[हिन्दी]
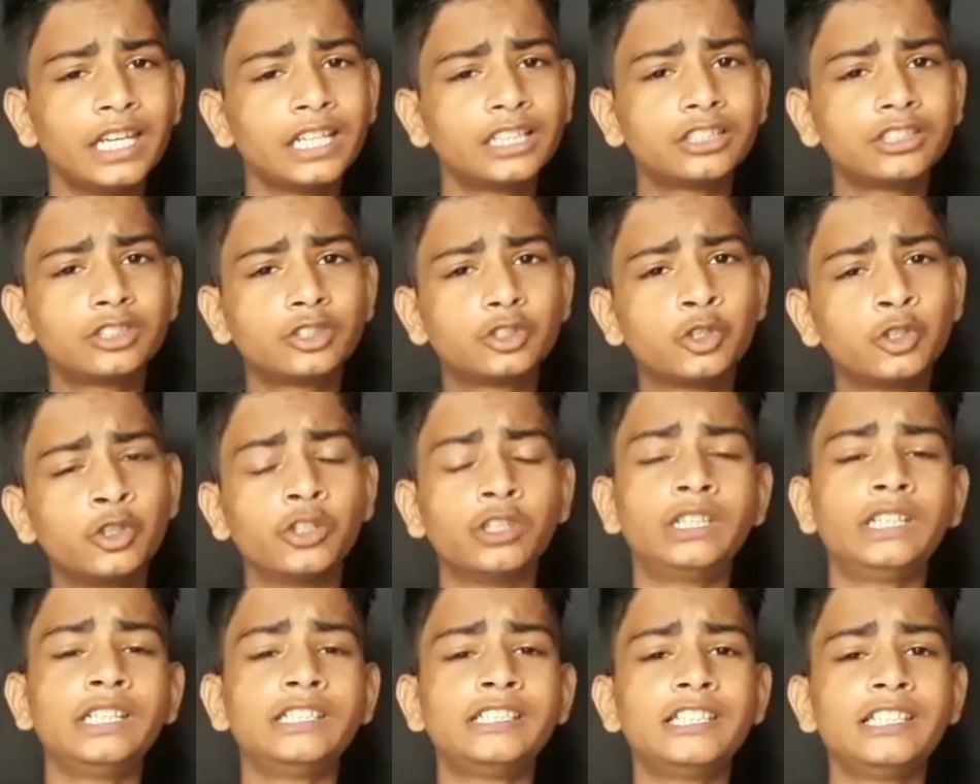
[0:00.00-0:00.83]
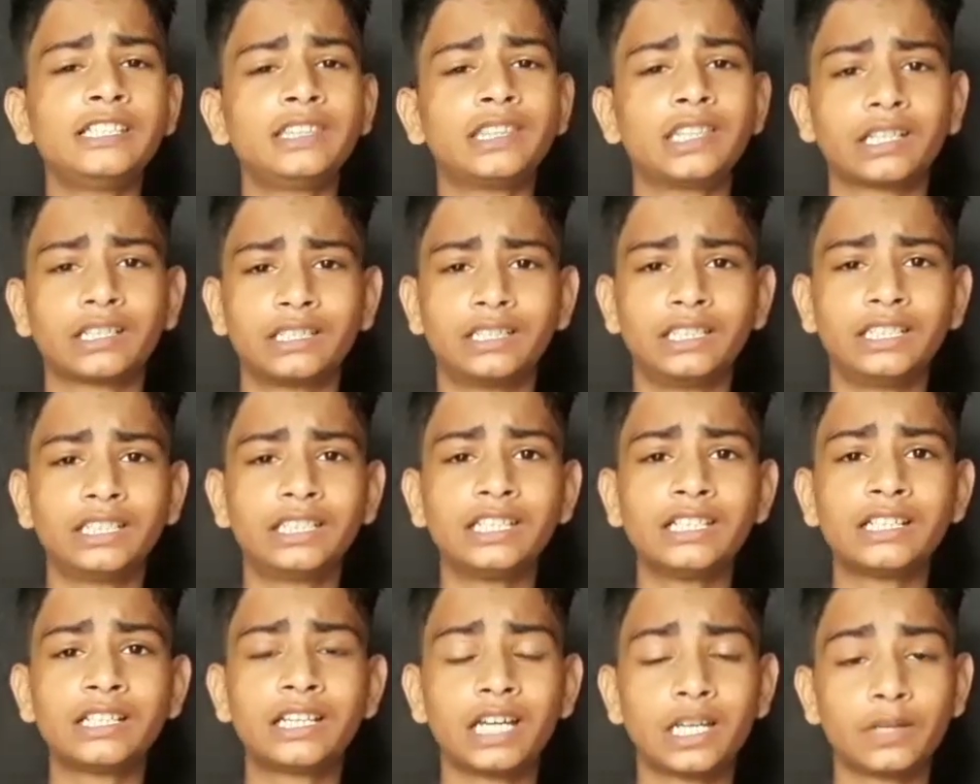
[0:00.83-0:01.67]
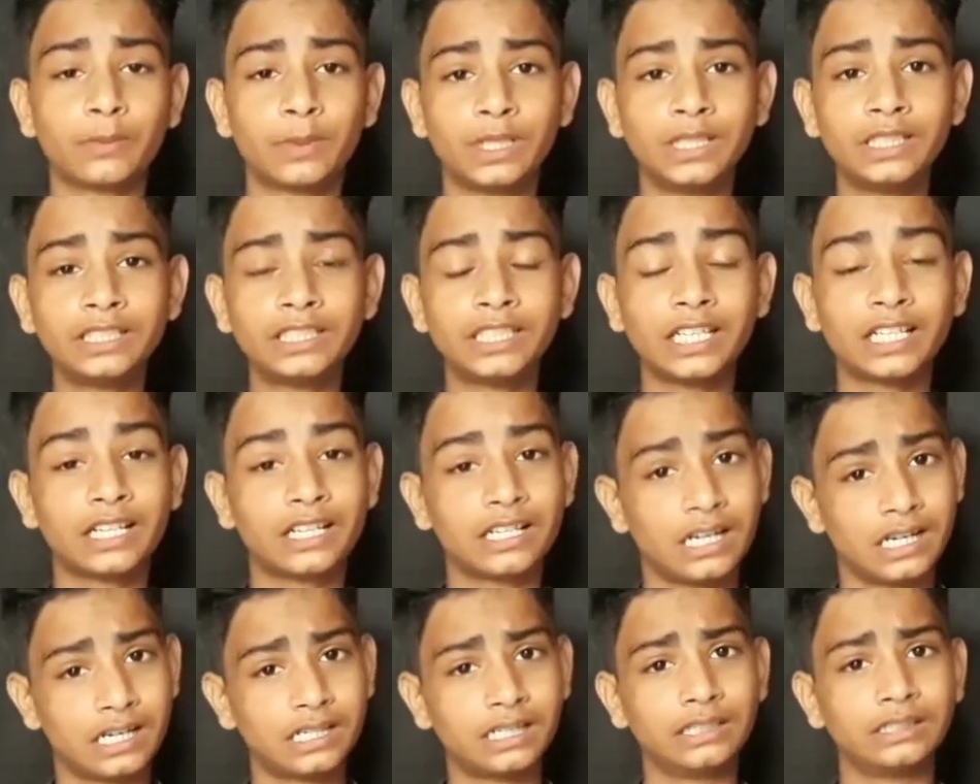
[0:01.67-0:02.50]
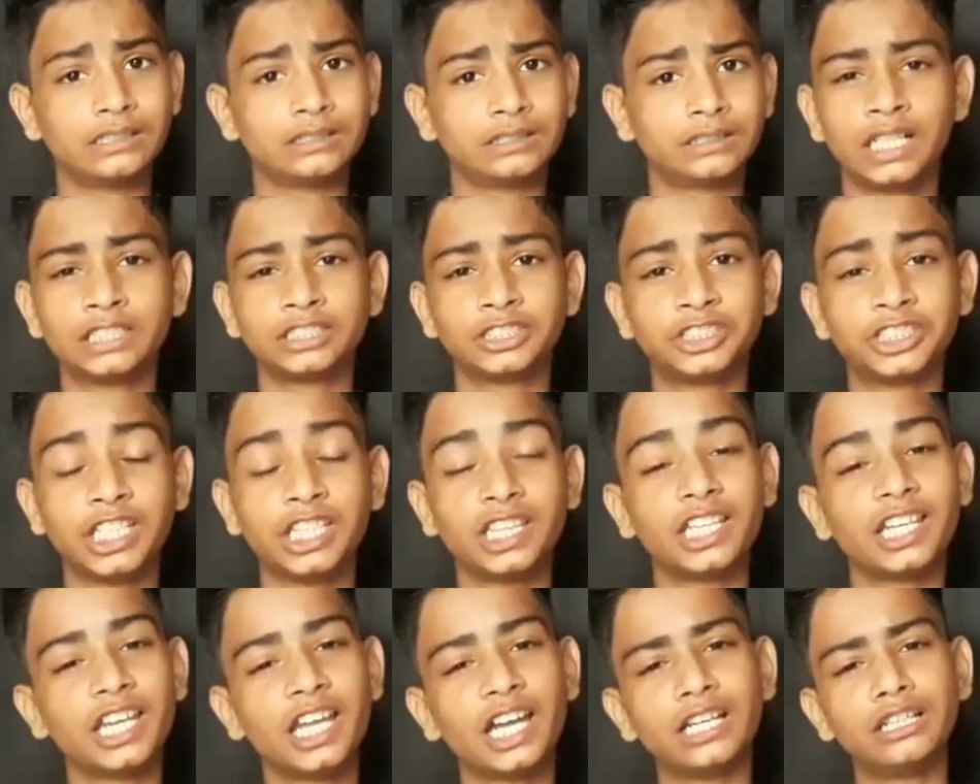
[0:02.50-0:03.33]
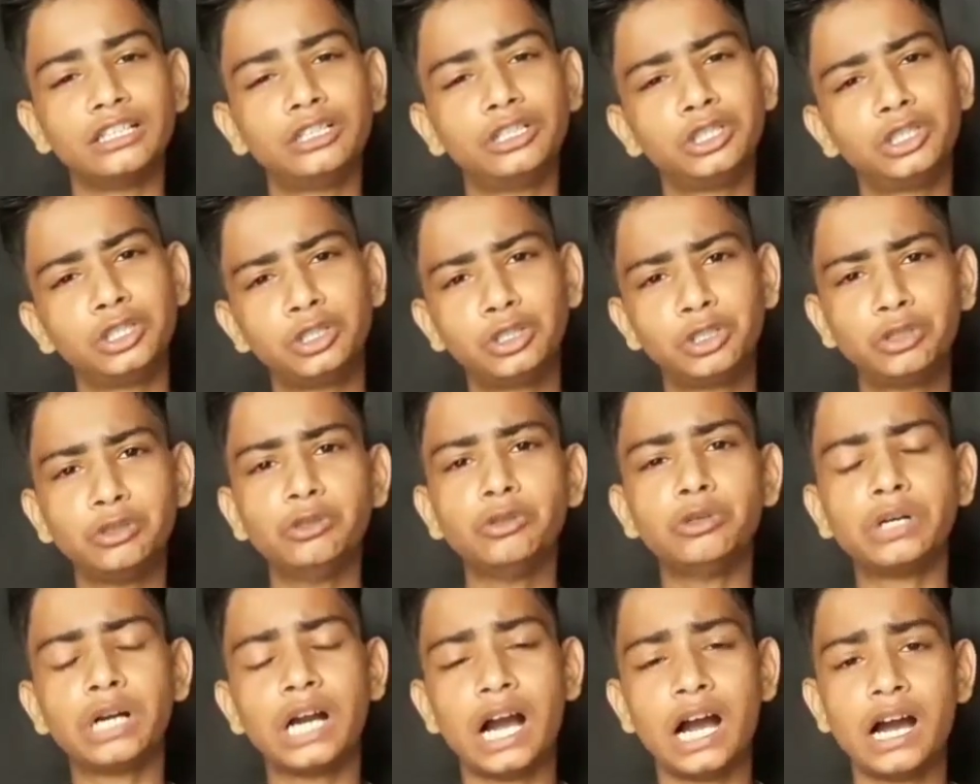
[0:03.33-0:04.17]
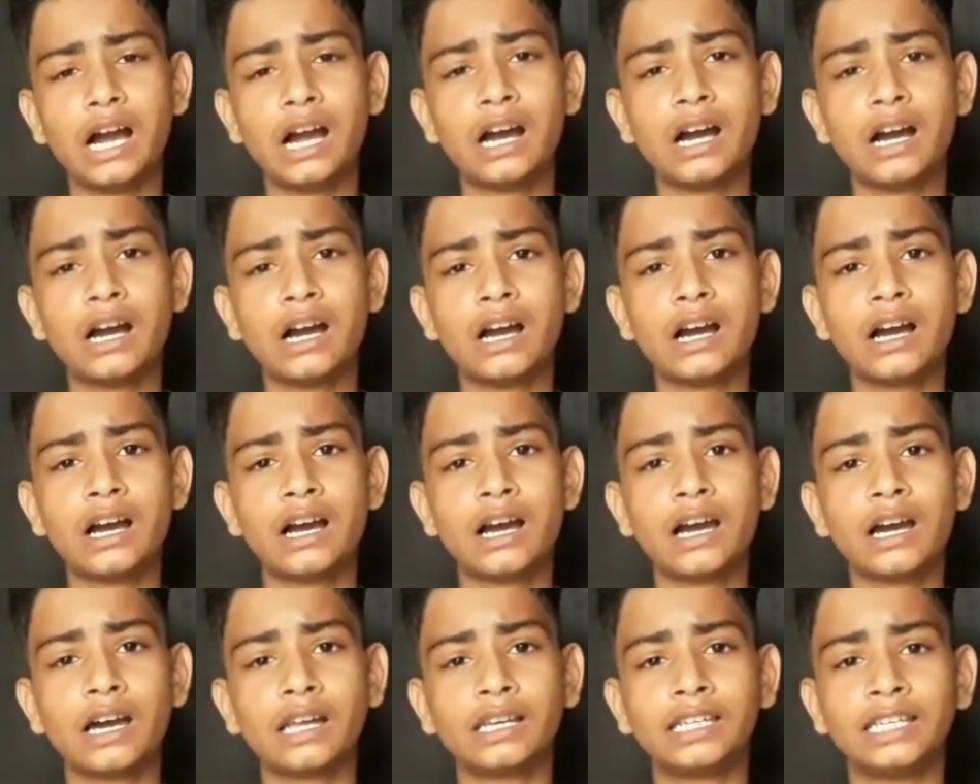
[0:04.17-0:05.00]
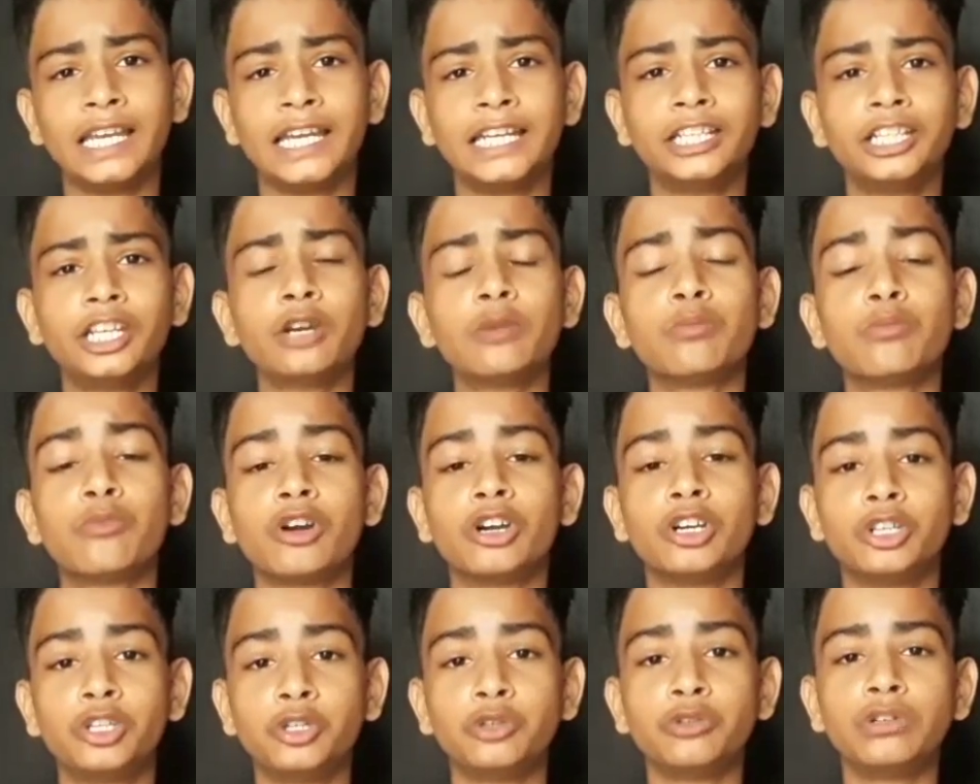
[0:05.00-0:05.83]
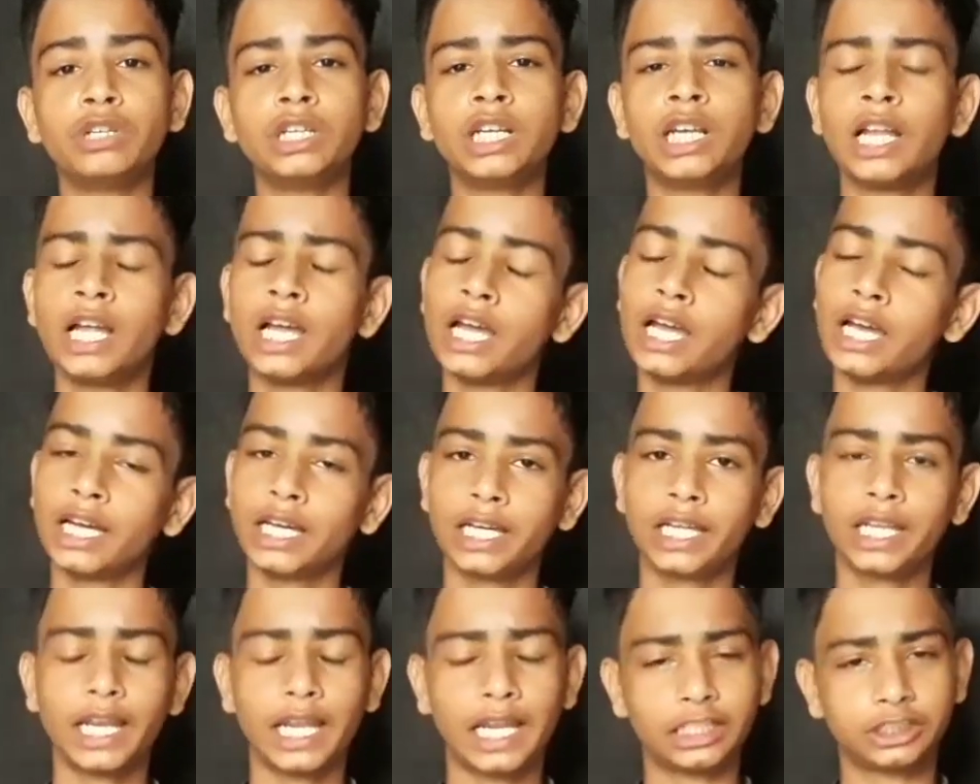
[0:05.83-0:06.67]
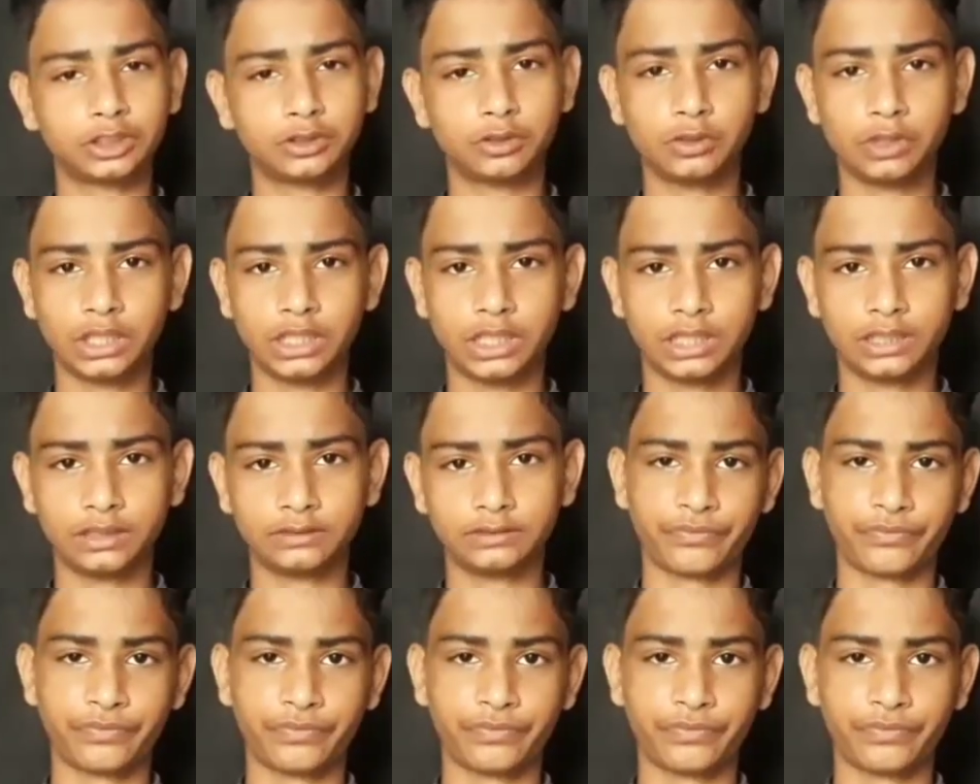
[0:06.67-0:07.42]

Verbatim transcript: एक छोटी सी तकनीकी गड़बड़ी के कारण चंद्रयान टू का लैंडर मॉड्यूल क्रैश हो गया